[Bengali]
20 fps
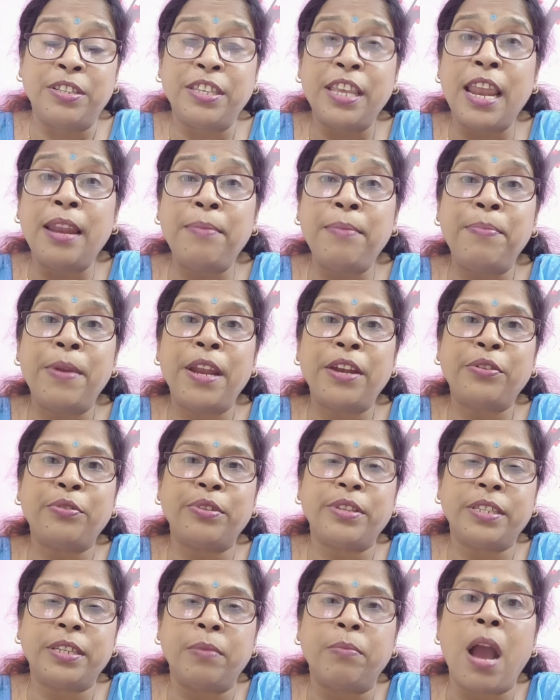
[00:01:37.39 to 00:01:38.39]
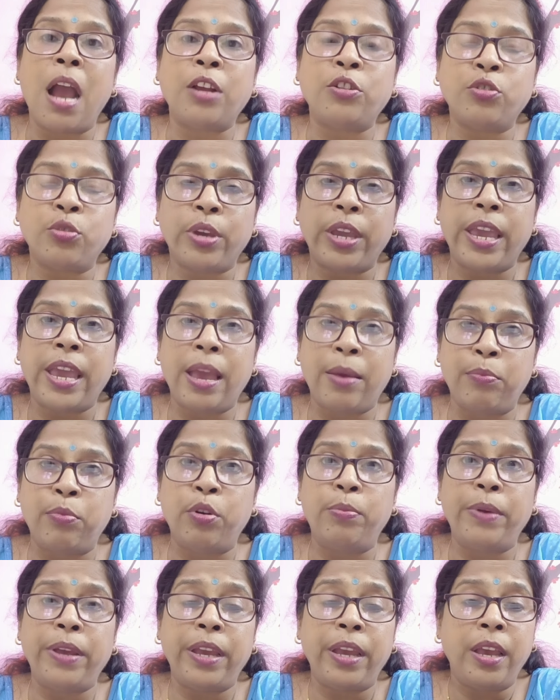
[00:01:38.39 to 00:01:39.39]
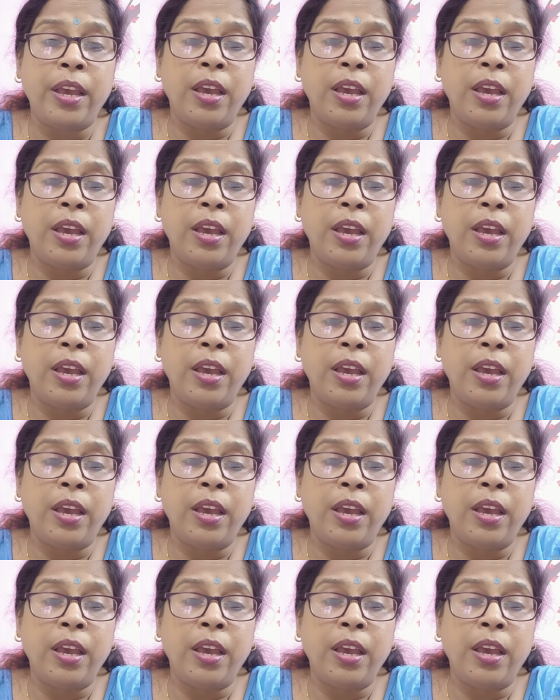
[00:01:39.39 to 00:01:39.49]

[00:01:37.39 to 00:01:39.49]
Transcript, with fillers: সেলিব্রেট করছে মাংসকে হ্যাঁ বলবে